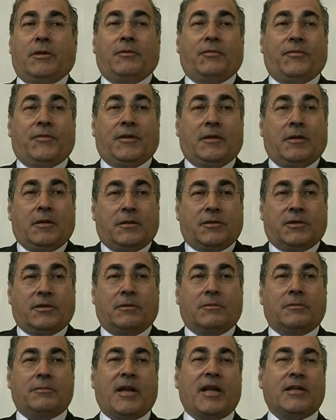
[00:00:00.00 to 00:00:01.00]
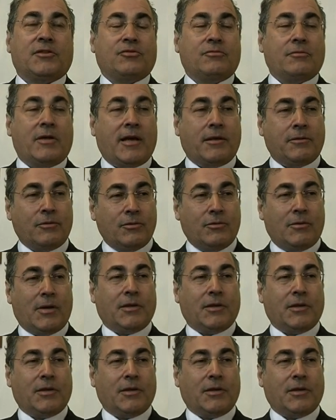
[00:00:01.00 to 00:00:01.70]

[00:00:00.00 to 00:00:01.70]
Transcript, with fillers: enfim, estão de braço dado com a